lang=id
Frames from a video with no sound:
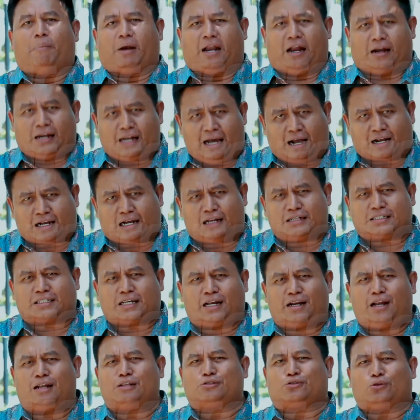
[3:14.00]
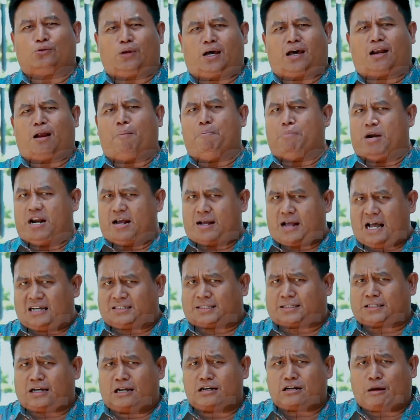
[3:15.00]
Menandakan saya dan saudara,
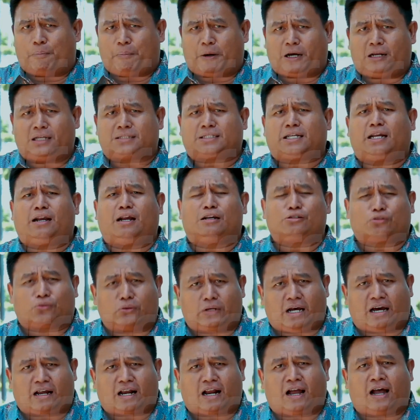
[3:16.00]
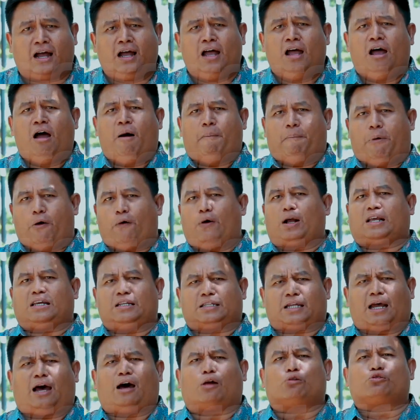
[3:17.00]
menegaskan kepada saya dan saudara bahwa
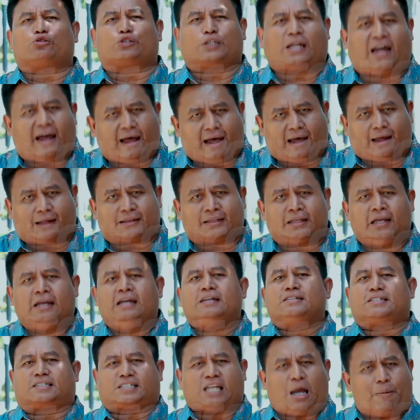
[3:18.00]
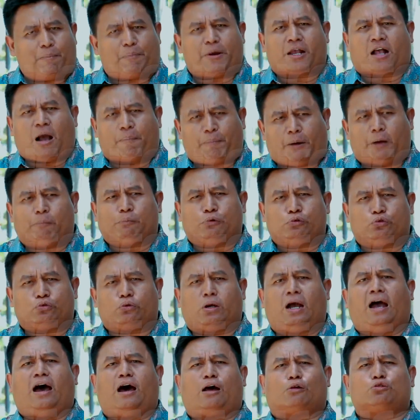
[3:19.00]
kita harus taat. Sampai kapanpun
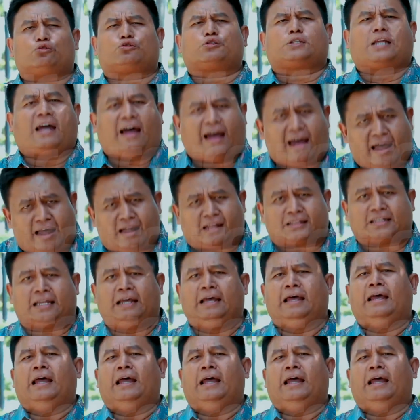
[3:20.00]
juga harus taat